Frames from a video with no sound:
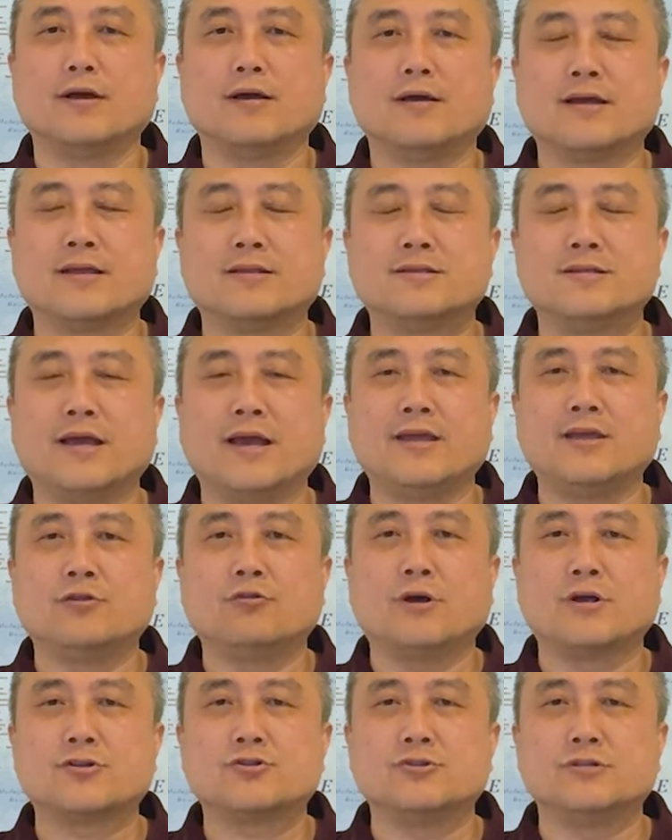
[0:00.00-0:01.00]
在前一
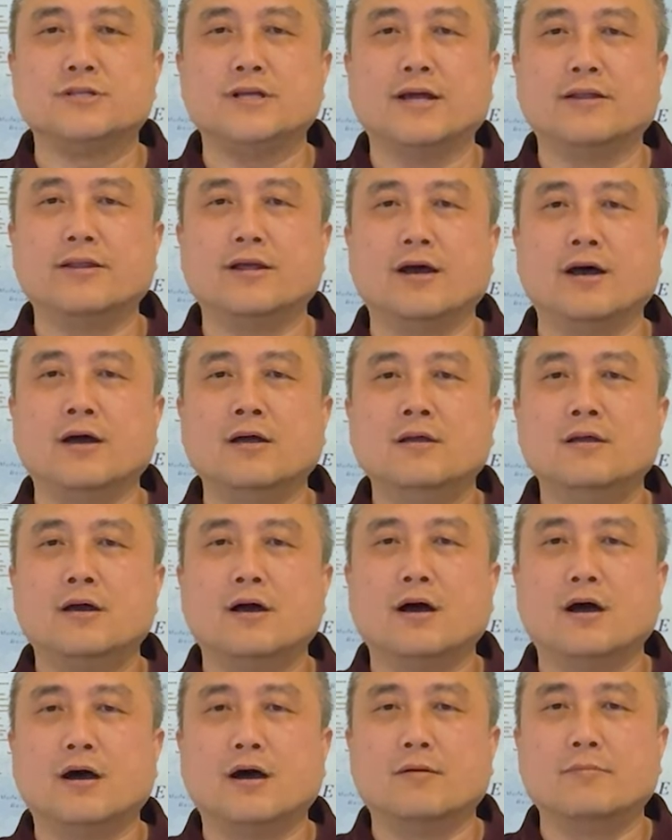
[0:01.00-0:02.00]
段时间呢，
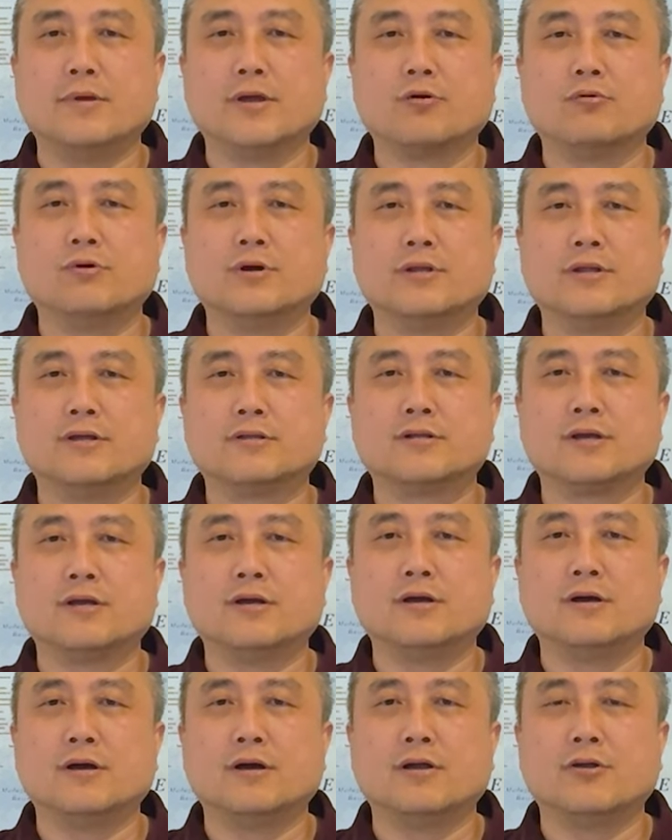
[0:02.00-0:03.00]
呃，美国的这
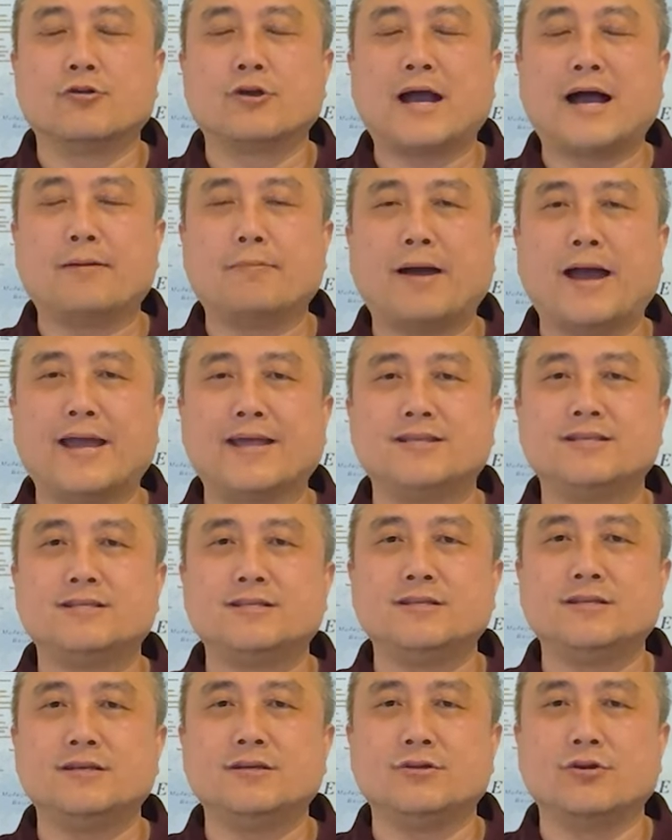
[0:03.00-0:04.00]
个绿卡排
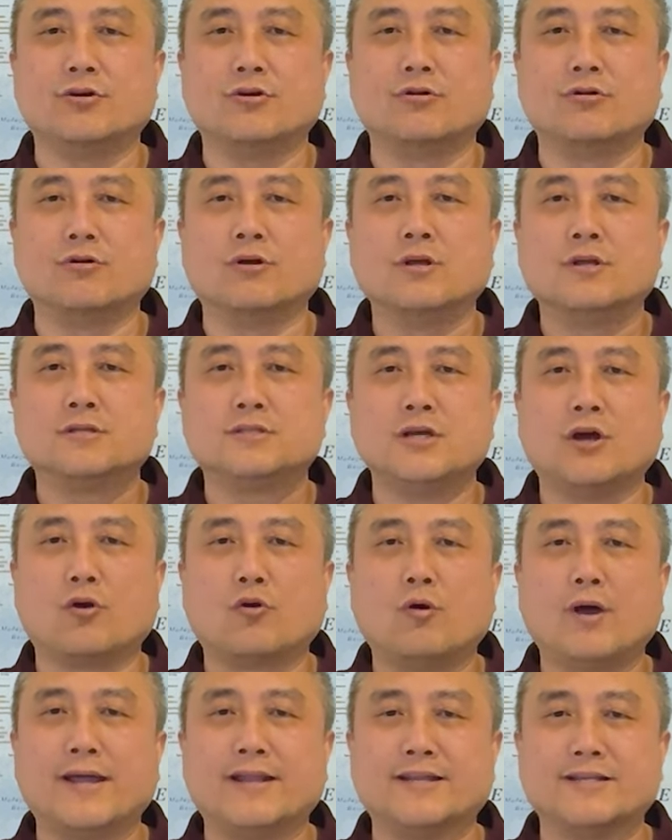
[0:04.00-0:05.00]
期有较
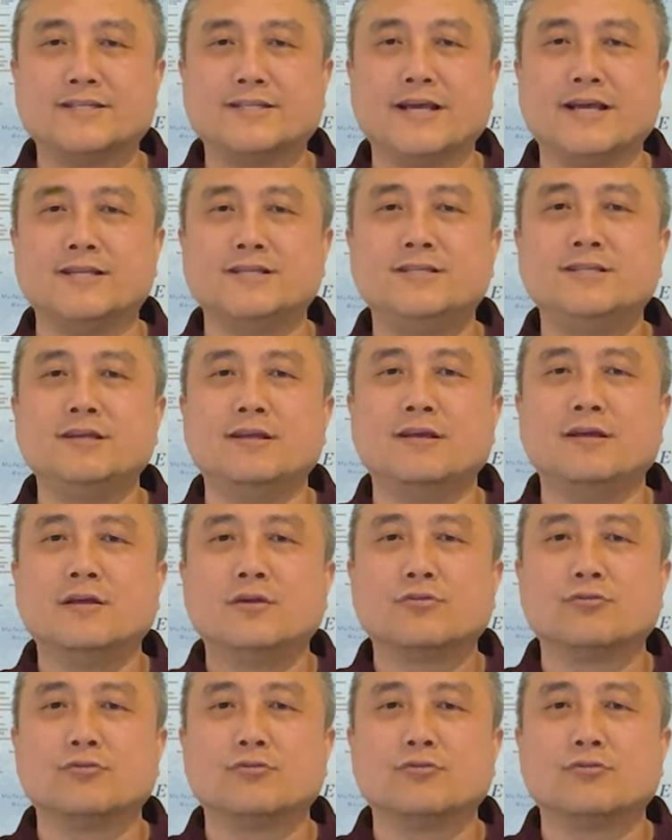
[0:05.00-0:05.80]
快的前进，